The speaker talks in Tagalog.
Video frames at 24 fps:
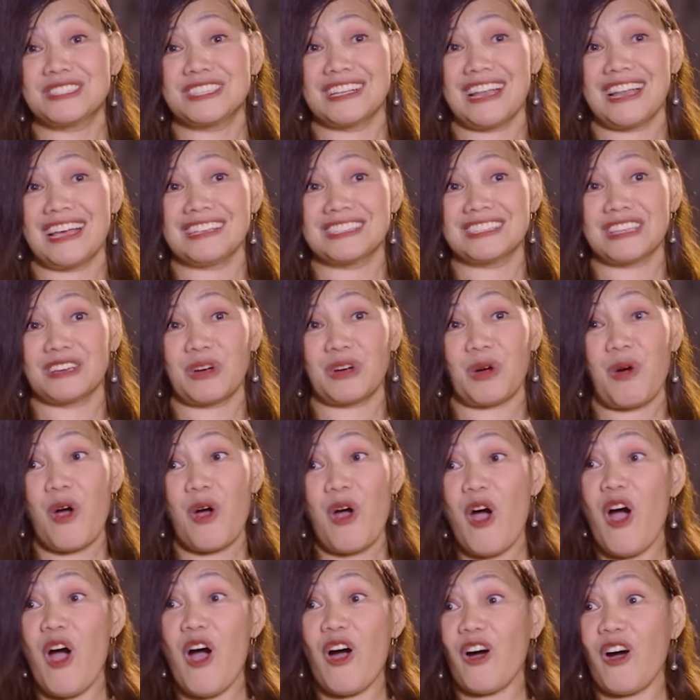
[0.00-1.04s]
sila. sa ko,
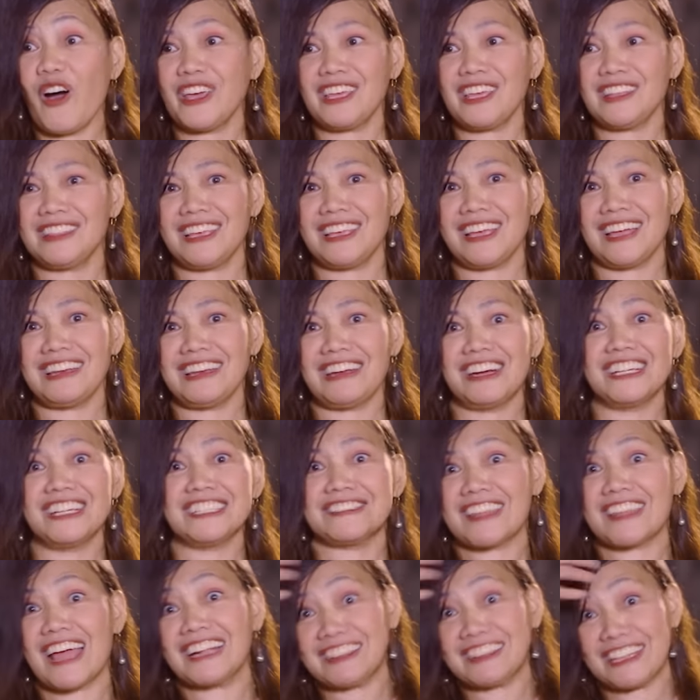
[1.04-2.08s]
Hoy, hindi yan
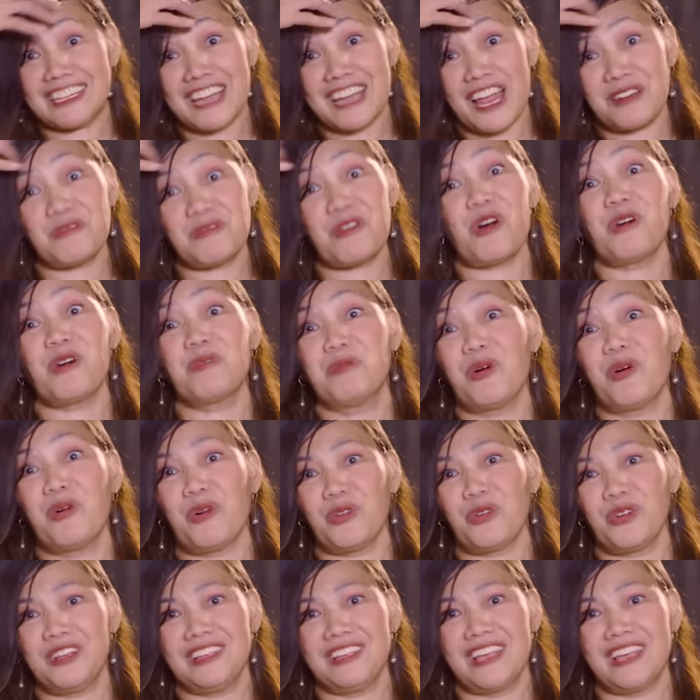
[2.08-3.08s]
hairstyle. Tingnan mo, o oh, bukol